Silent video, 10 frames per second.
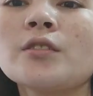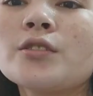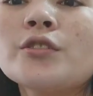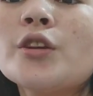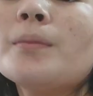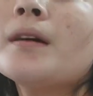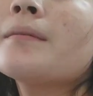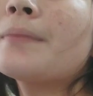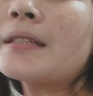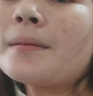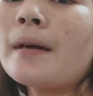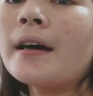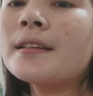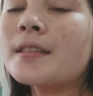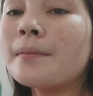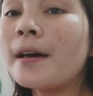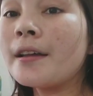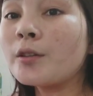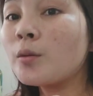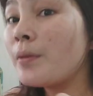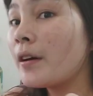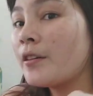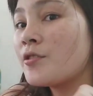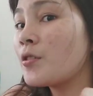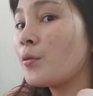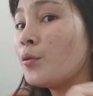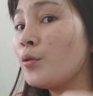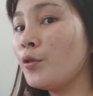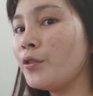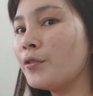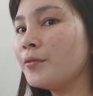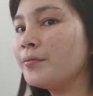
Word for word: gusto nyo bang pasamahan? Samahan ko pa kayo sa kubol.